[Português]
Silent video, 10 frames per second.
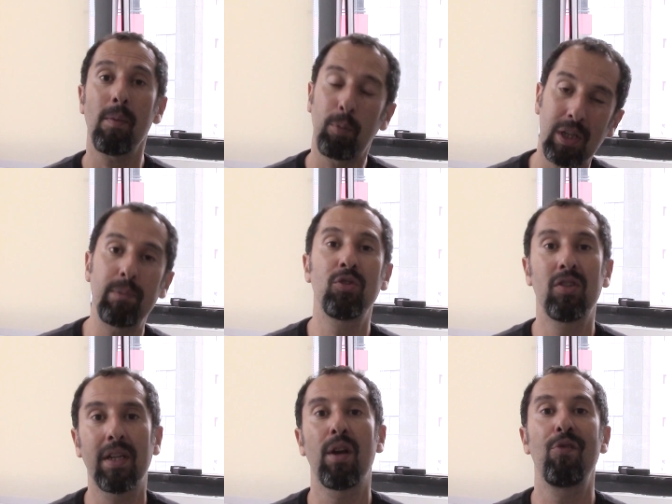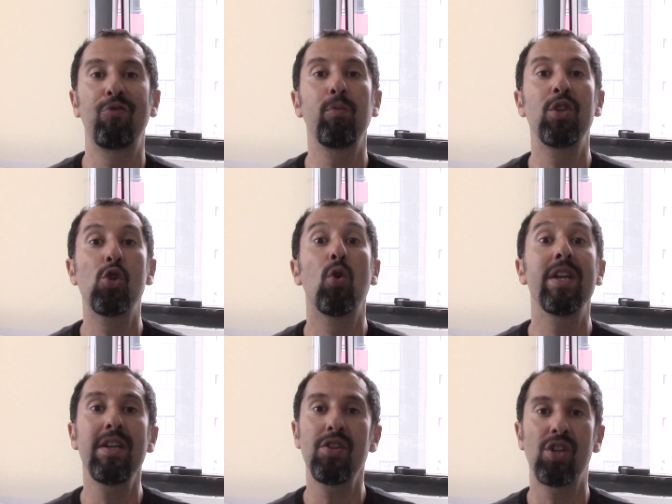poderíamos dizer que é um filme de
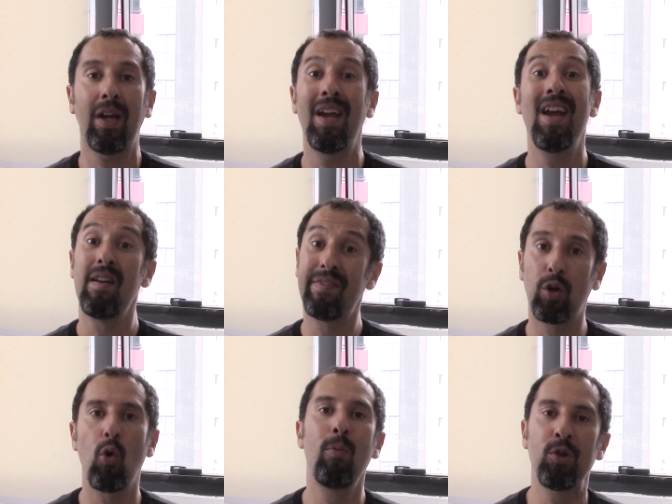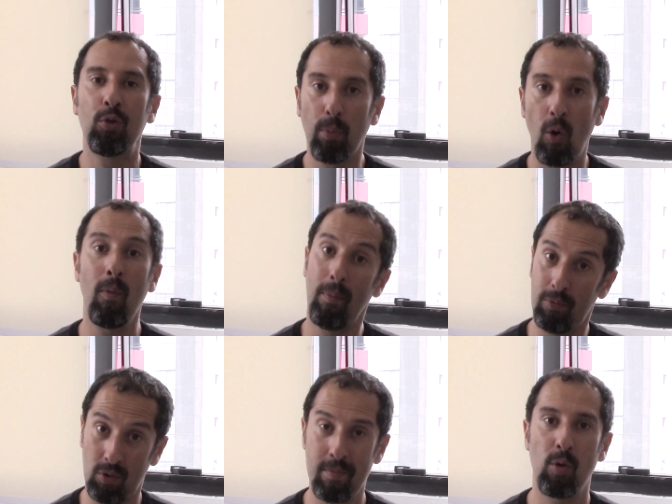origem, ficou muito bom,
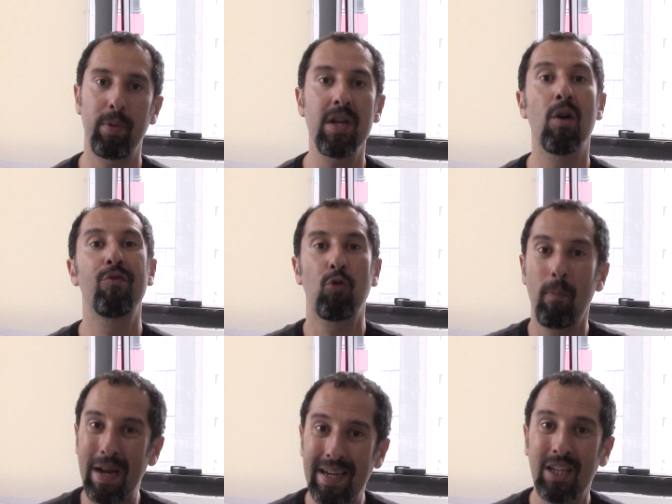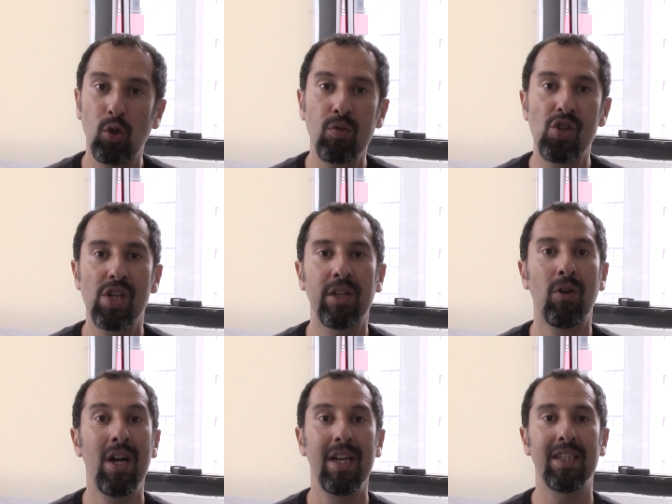na minha opinião, ficou bem redondinho.
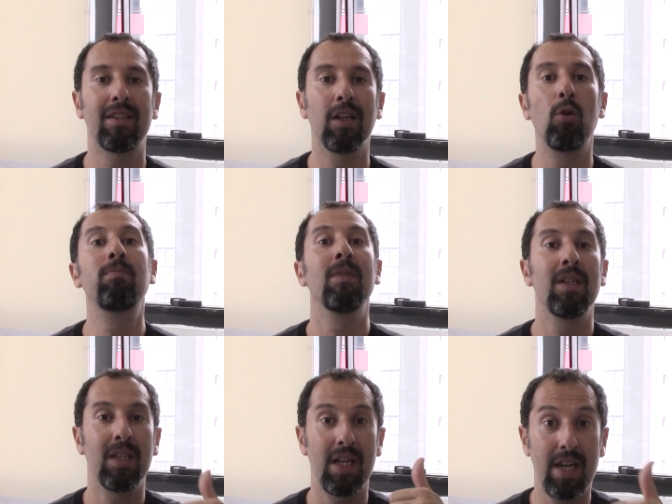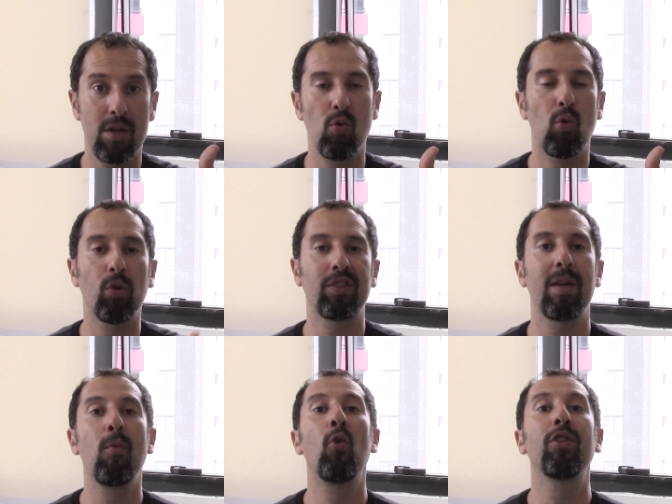Então, eu gostei
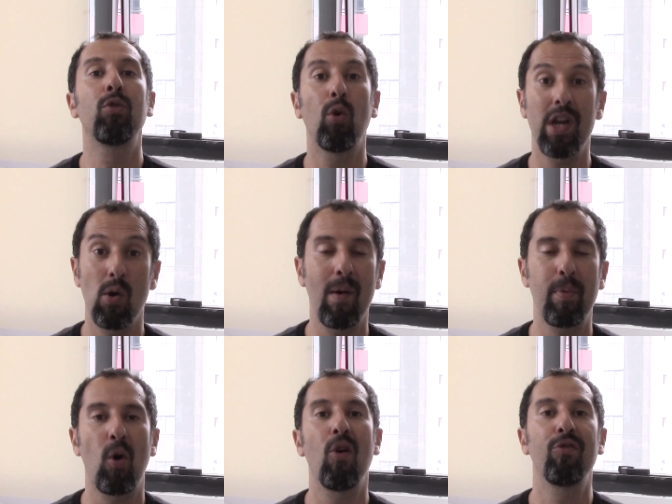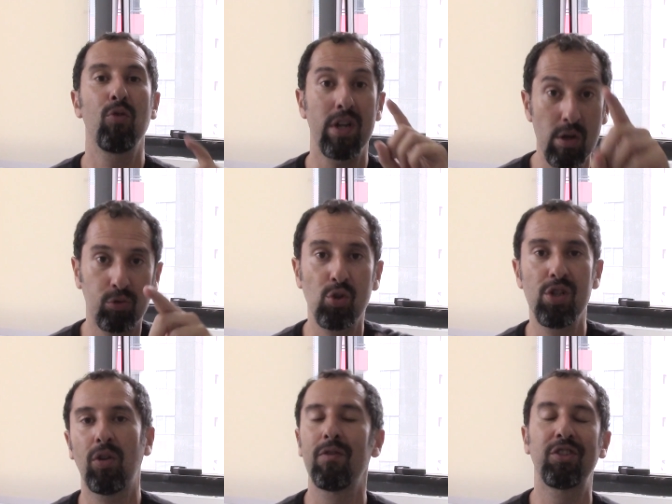muito, eu aprovo, eu
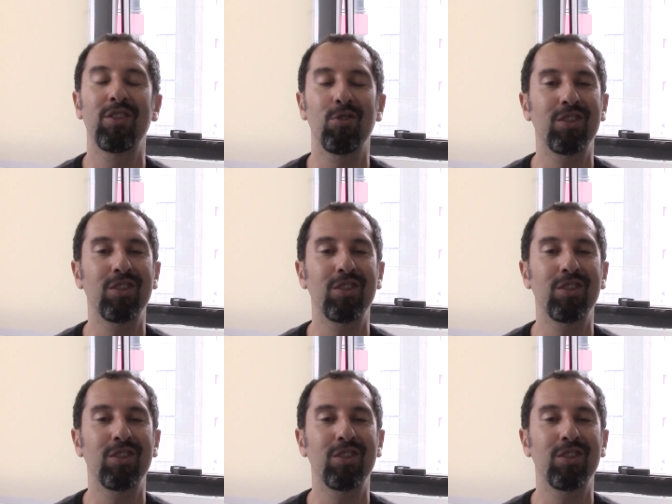sugiro que vocês vão